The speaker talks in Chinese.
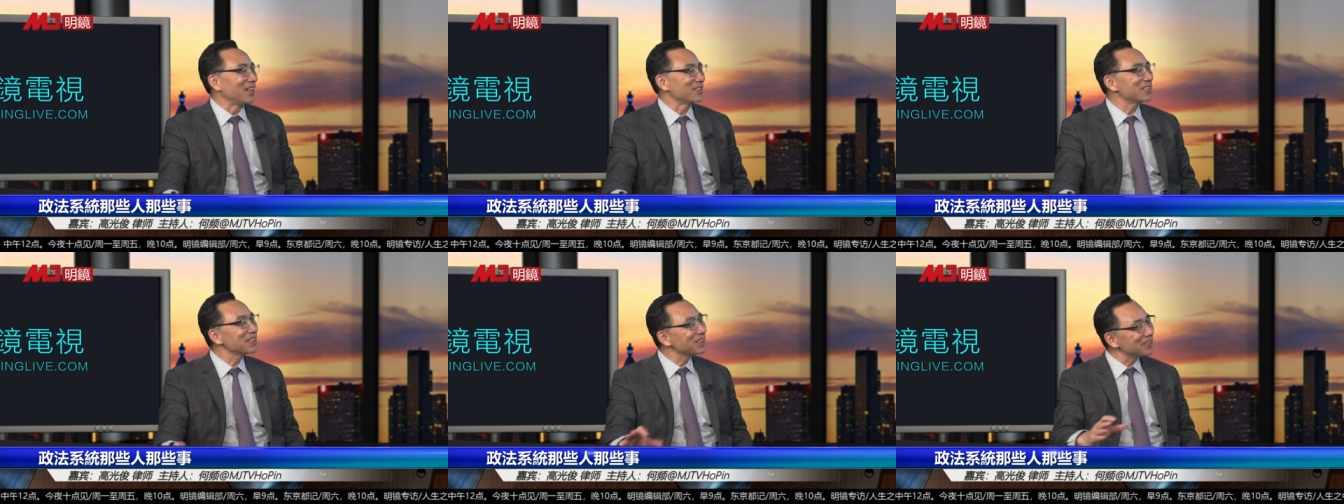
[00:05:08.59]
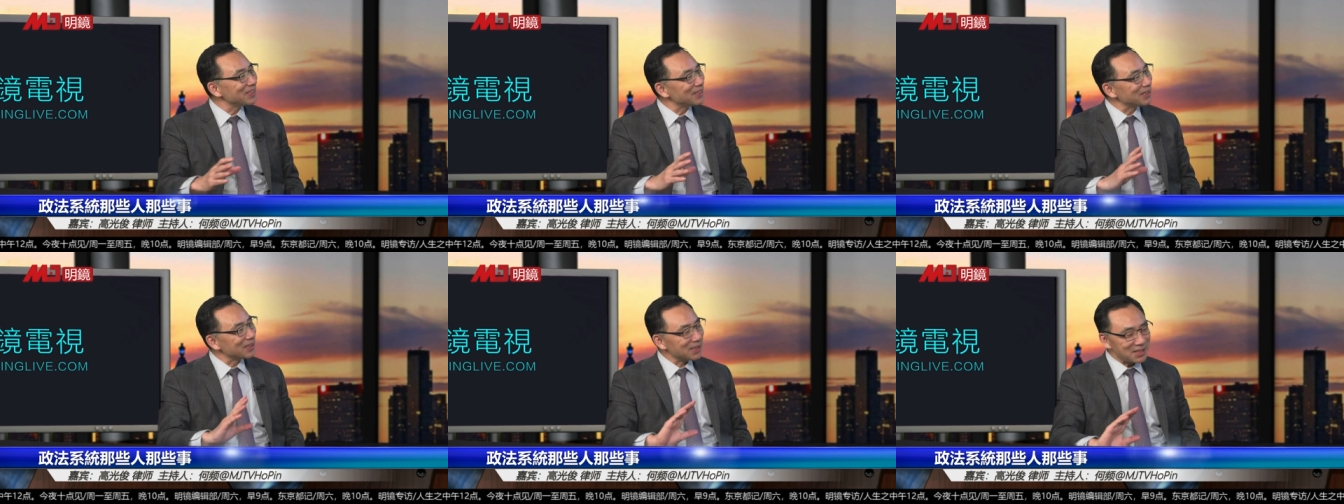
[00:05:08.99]
你讲这
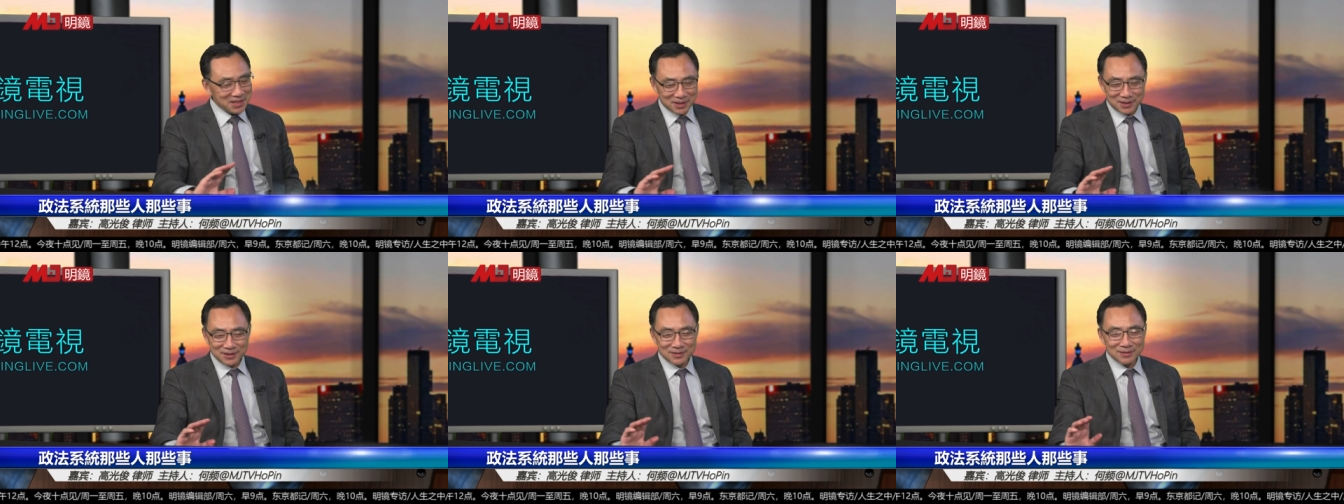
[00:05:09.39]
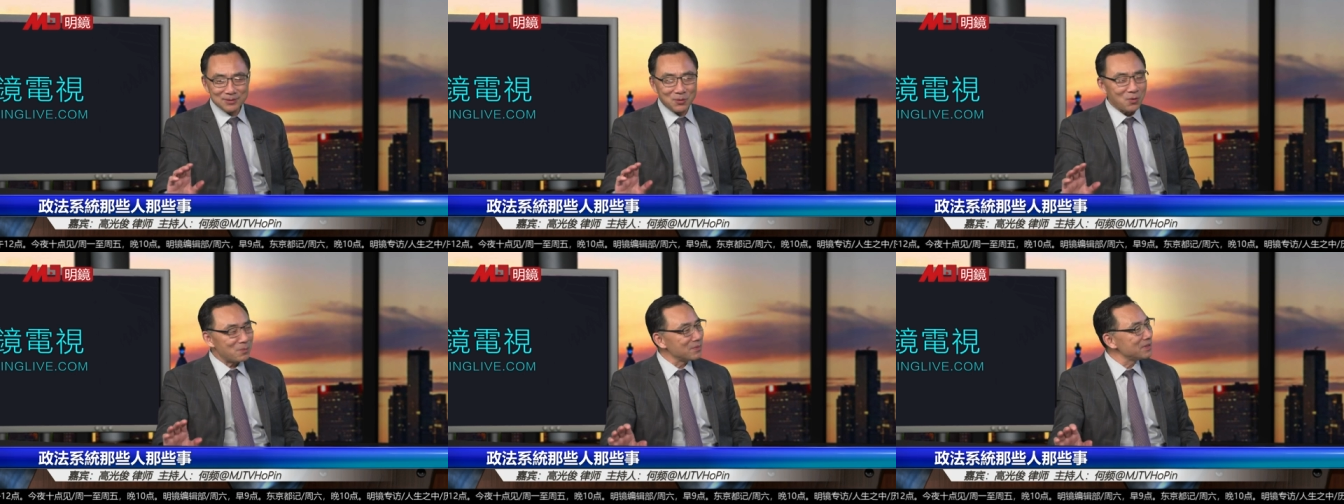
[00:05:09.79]
个可能
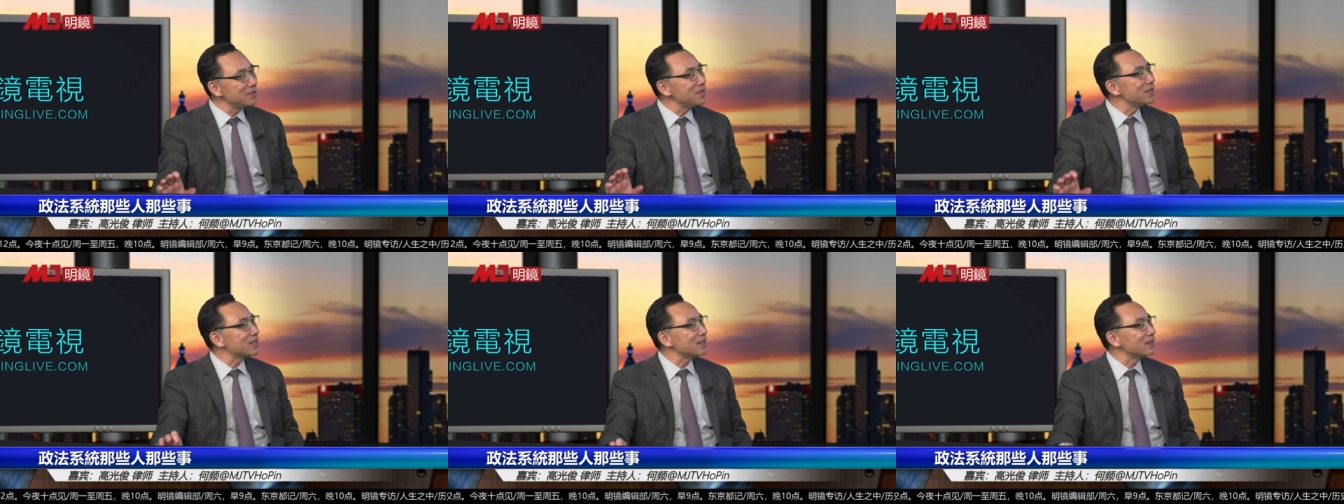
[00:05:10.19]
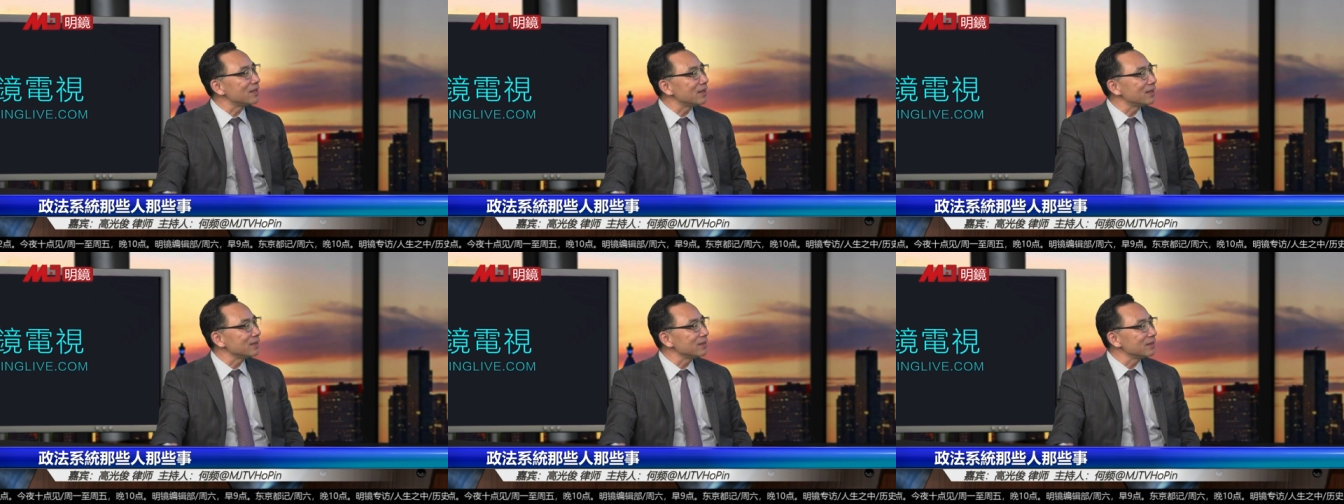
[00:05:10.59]
我们认识
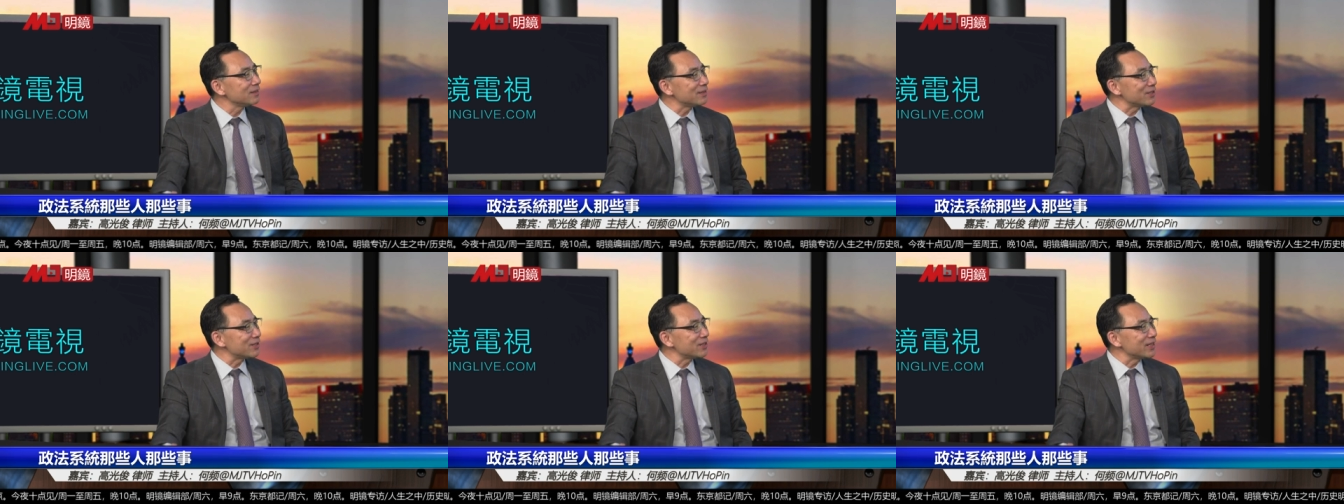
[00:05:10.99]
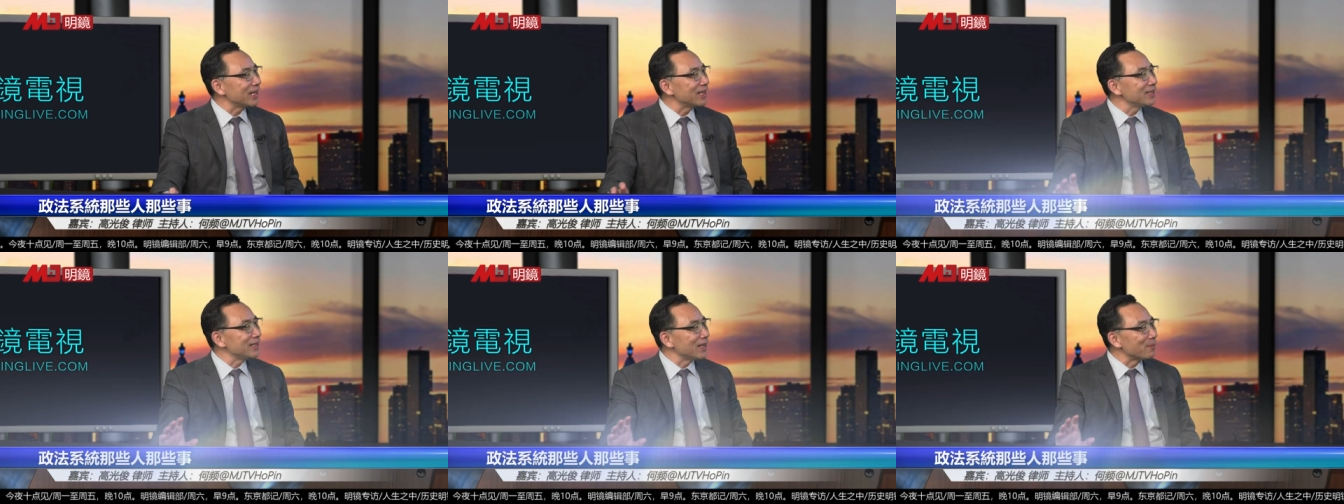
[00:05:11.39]
了几十
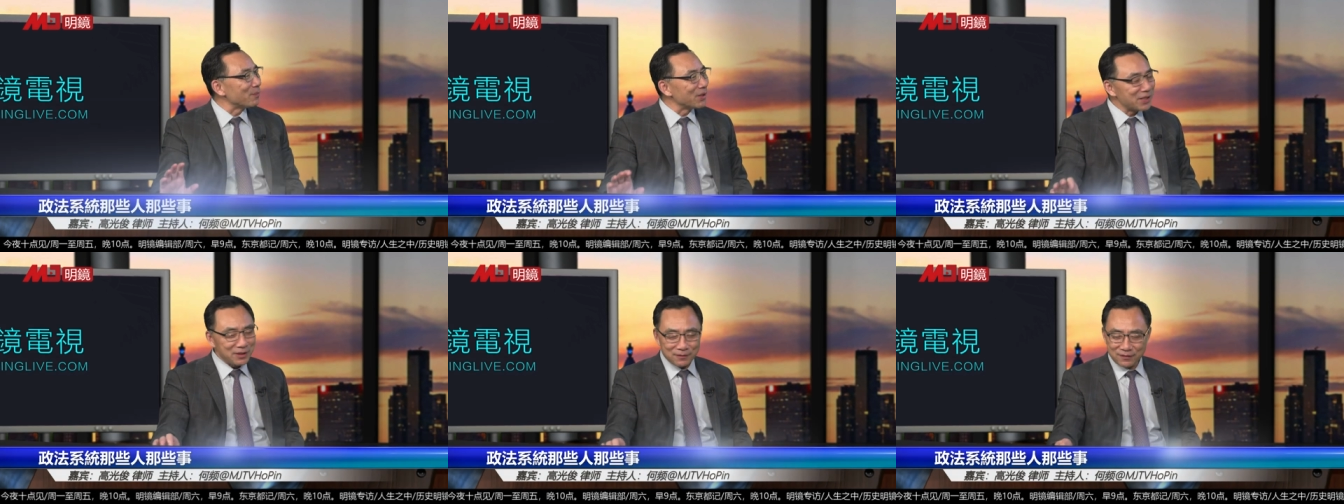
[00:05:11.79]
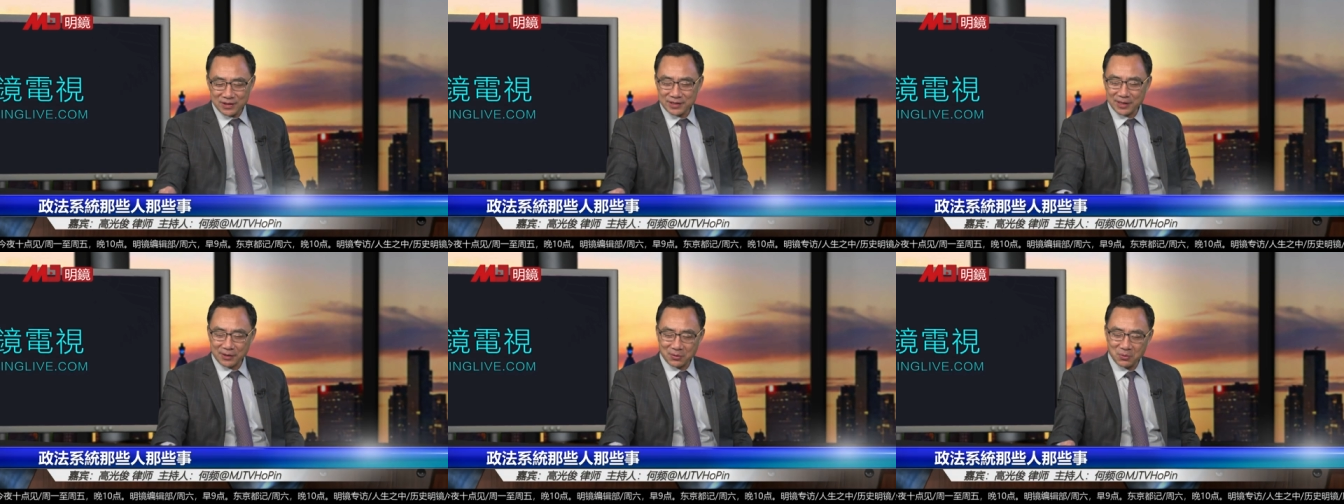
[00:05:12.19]
年，也没跟你分
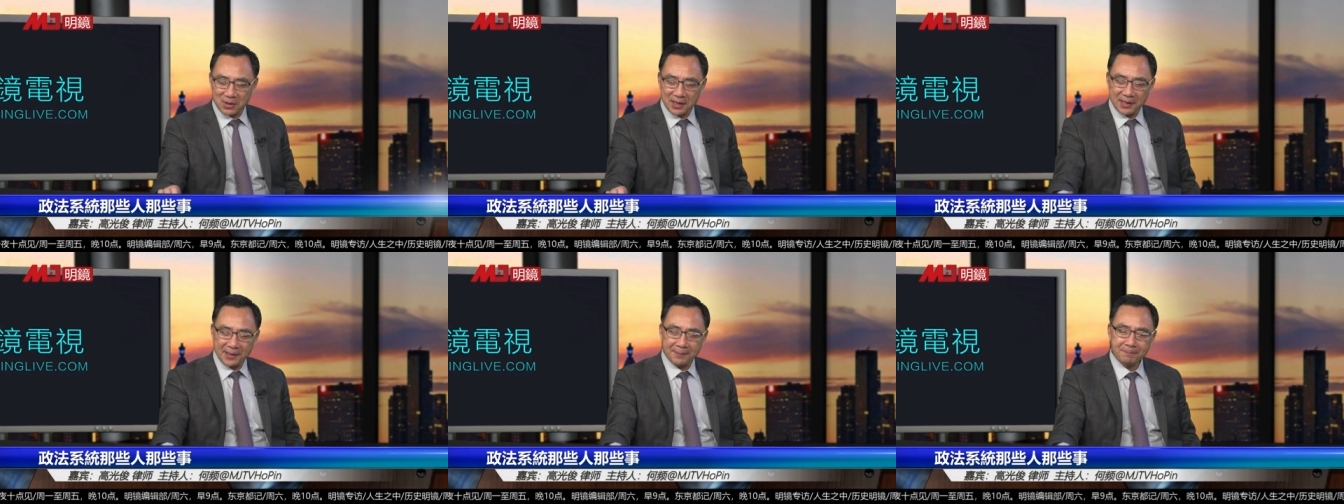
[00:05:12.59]
享过啊。